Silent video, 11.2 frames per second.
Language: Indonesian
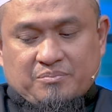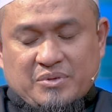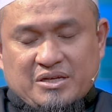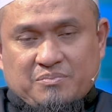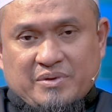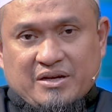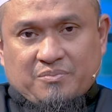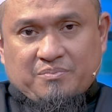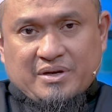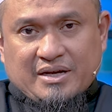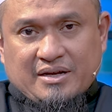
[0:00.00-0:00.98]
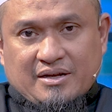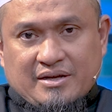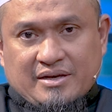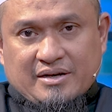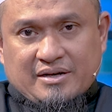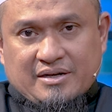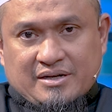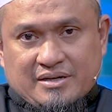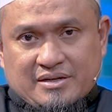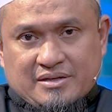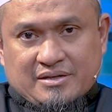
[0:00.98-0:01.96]
Bismi rabbikal ladzi
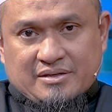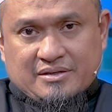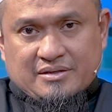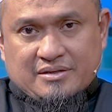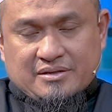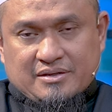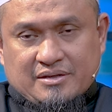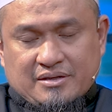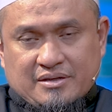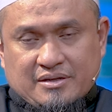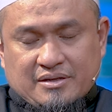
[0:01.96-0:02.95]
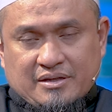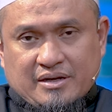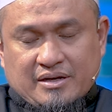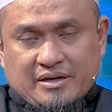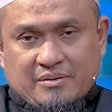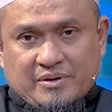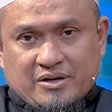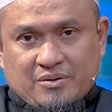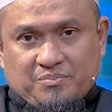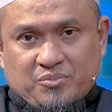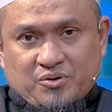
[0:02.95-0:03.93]
khalaq. Dengan nama
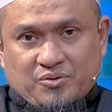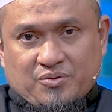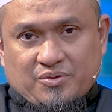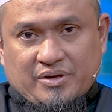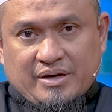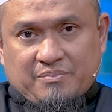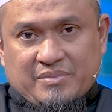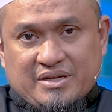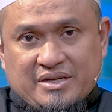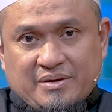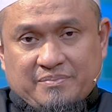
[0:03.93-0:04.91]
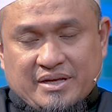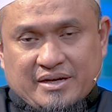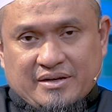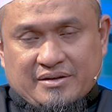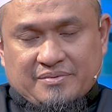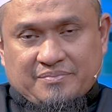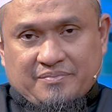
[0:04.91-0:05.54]
Rabbmu yang mencipta.